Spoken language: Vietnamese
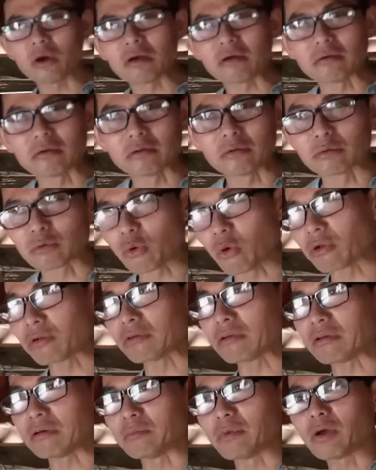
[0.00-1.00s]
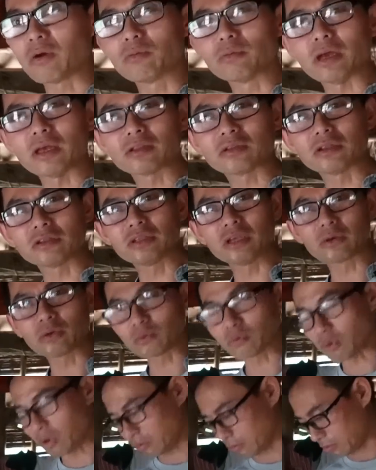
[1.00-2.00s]
ạ ờ, còn à, mấy hôm nay thời tiết
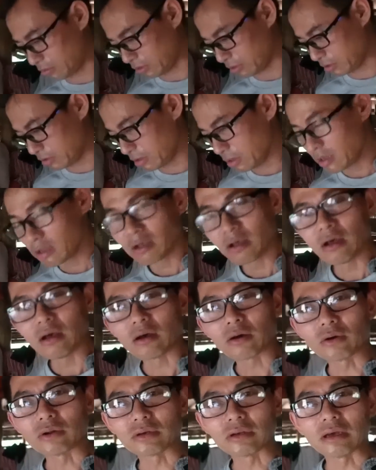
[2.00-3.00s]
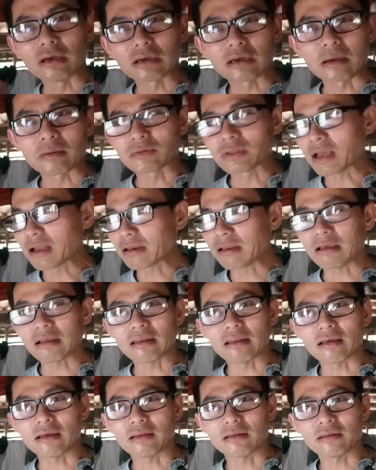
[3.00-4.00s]
cũng còn à, còn à, cảm giác
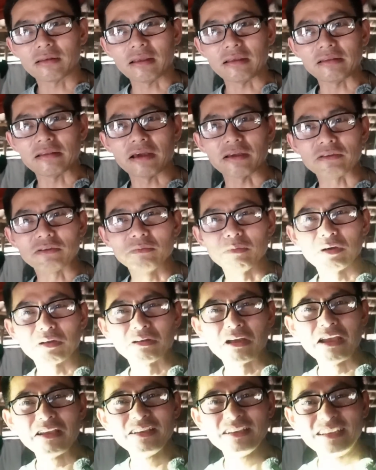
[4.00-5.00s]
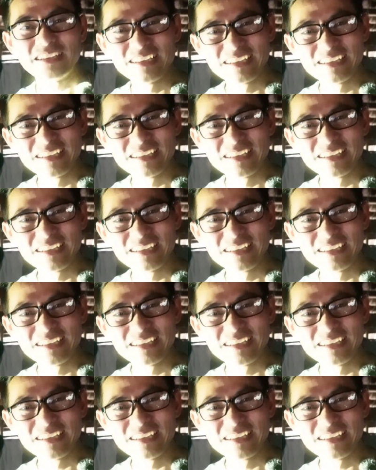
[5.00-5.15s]
là là lạnh lạnh nhưng mà đây